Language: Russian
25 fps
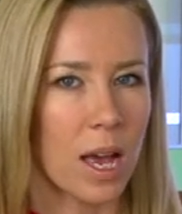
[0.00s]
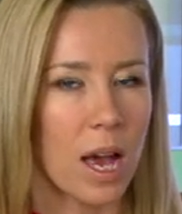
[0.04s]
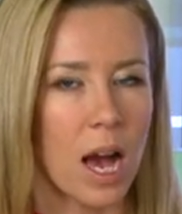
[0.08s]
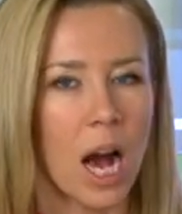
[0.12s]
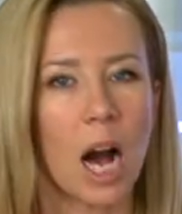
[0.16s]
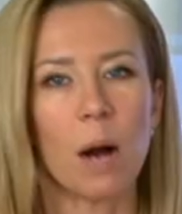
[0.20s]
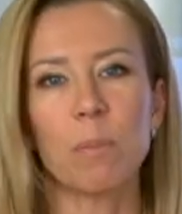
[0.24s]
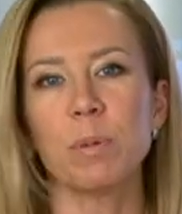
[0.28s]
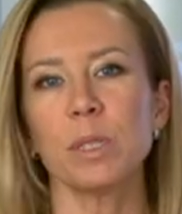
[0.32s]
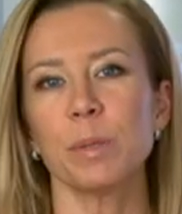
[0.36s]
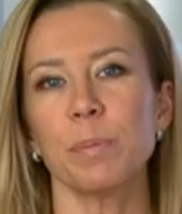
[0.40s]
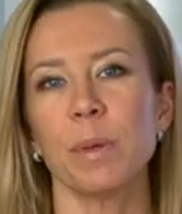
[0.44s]

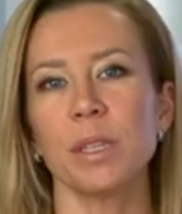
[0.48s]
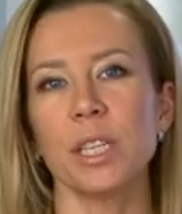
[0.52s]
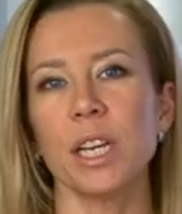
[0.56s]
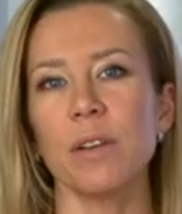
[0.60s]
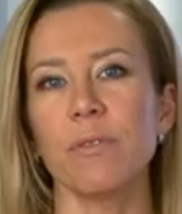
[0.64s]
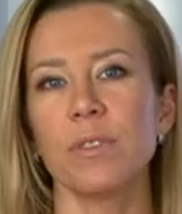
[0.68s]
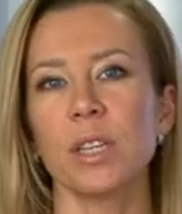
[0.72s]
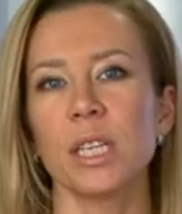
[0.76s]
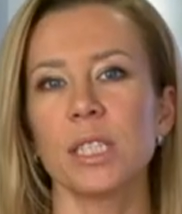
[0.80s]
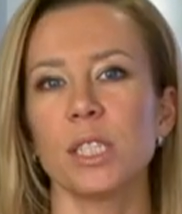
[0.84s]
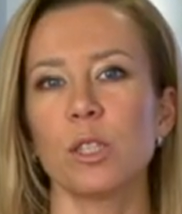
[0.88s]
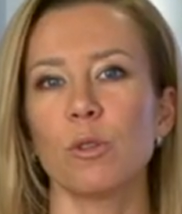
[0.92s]
А
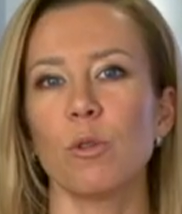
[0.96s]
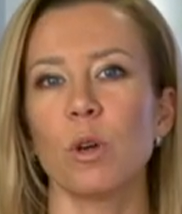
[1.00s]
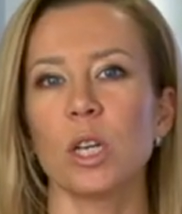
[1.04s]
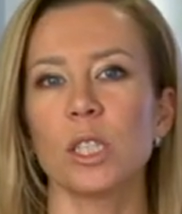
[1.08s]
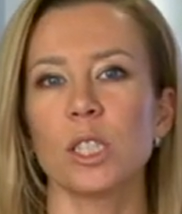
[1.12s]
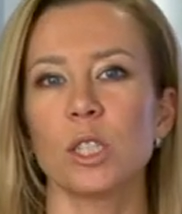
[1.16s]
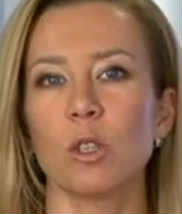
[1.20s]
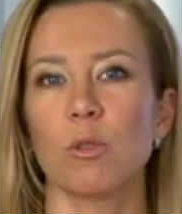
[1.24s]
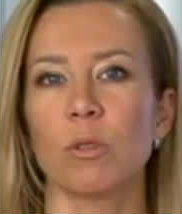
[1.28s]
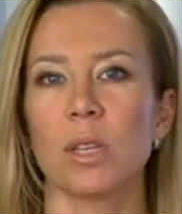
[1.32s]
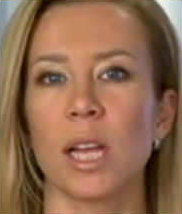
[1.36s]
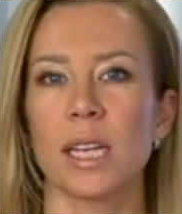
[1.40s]
посмотрев на
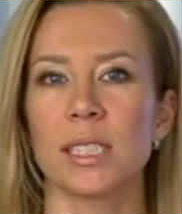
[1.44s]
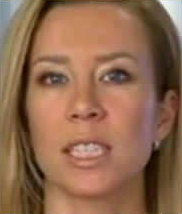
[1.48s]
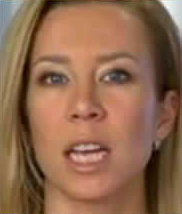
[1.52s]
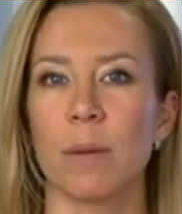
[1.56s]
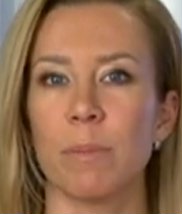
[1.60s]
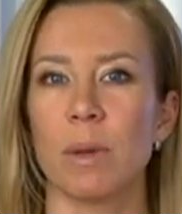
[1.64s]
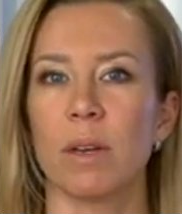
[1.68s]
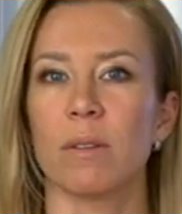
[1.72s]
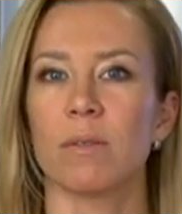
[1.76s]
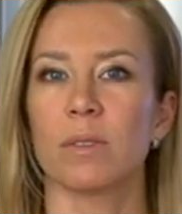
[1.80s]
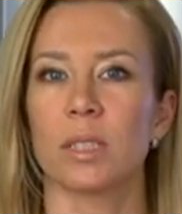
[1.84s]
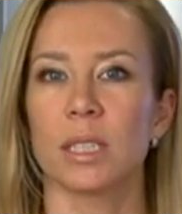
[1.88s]
ситуацию
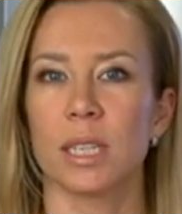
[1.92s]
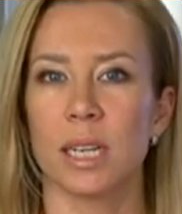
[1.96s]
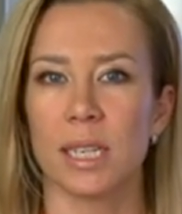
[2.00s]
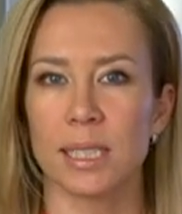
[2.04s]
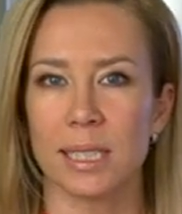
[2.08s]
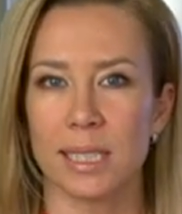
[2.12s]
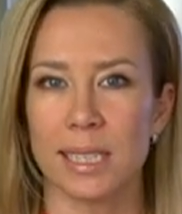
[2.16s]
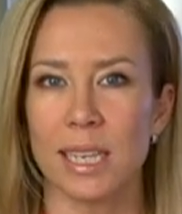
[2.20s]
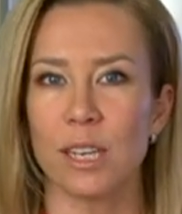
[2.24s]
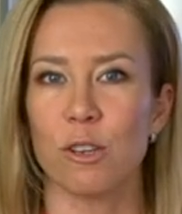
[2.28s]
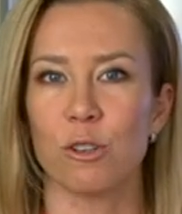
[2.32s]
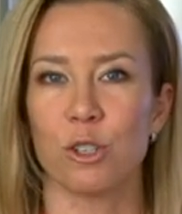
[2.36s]
глазами
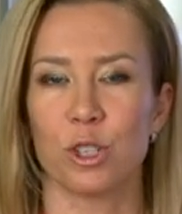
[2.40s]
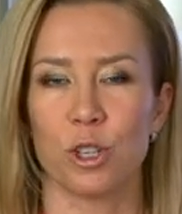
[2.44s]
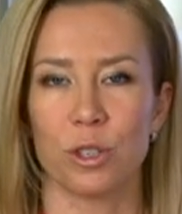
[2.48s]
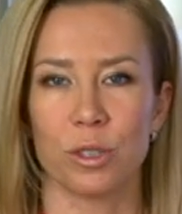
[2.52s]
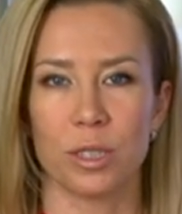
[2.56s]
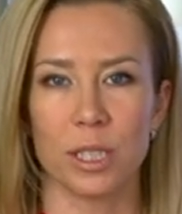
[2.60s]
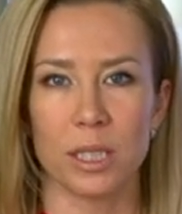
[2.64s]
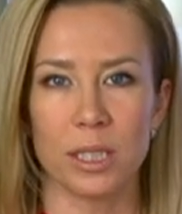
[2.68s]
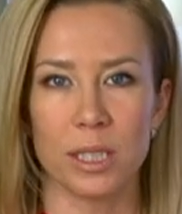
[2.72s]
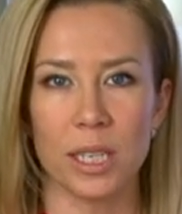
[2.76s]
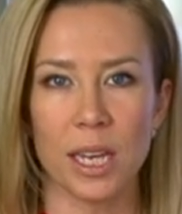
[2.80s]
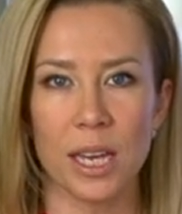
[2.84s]
взрослеющих
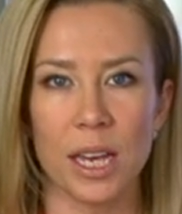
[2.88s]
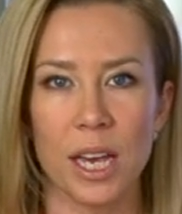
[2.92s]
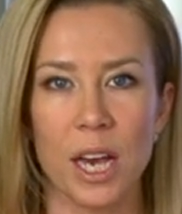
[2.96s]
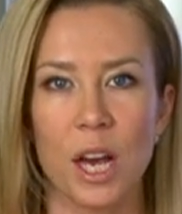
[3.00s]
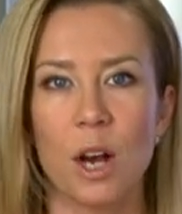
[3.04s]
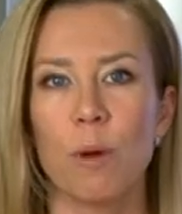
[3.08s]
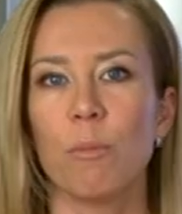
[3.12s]
детей,